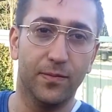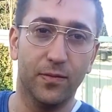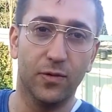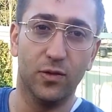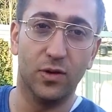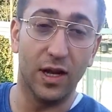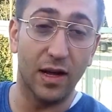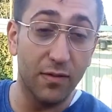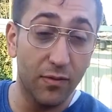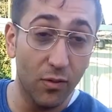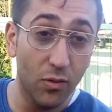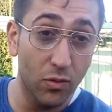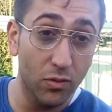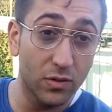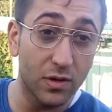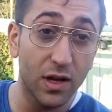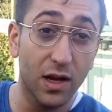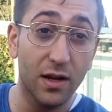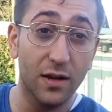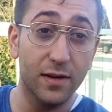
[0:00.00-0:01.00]
Und er
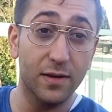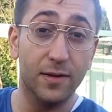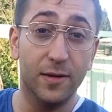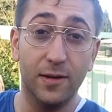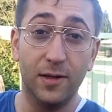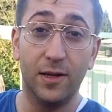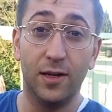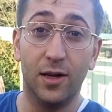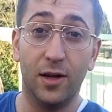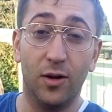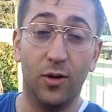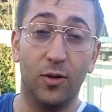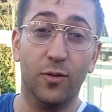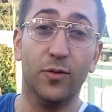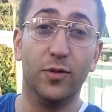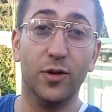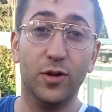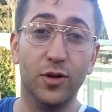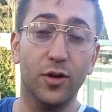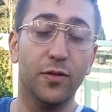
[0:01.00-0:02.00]
wohnt da
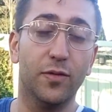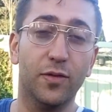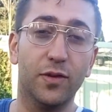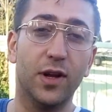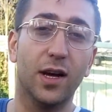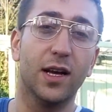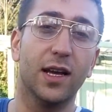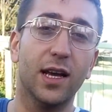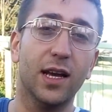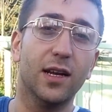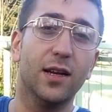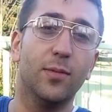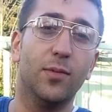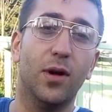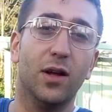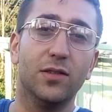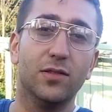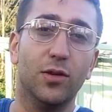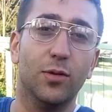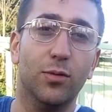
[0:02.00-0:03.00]
und wir dürfen da gerne
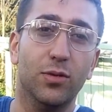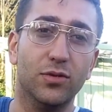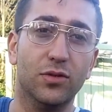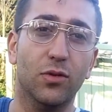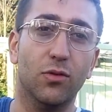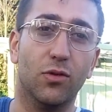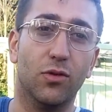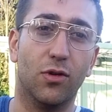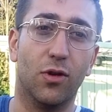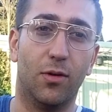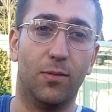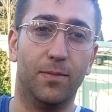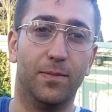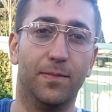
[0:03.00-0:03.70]
mal zu Besuch kommen.